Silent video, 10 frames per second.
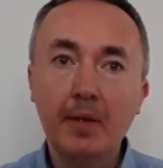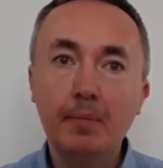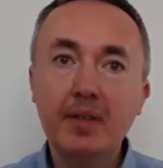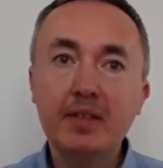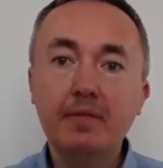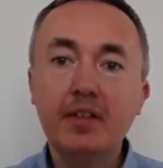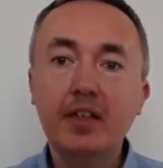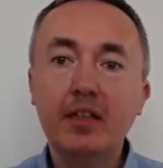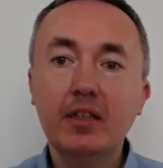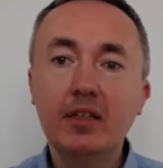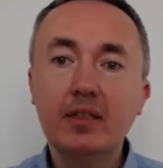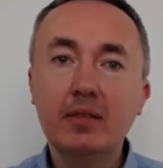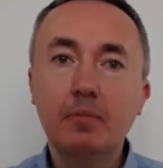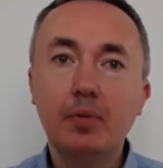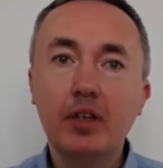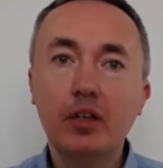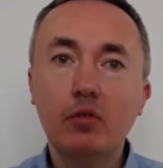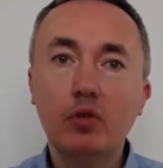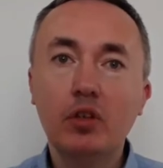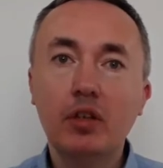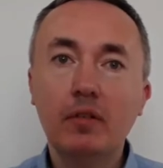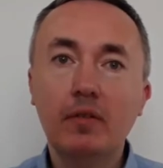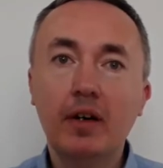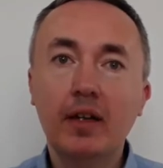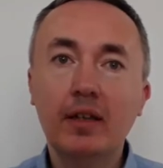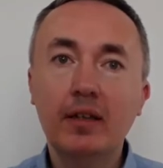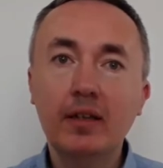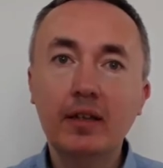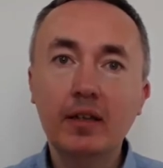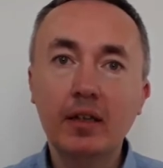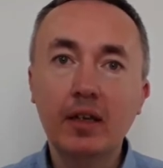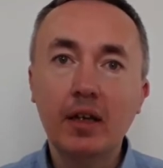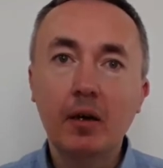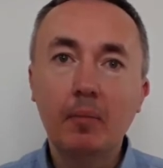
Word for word: Безвредность природной воды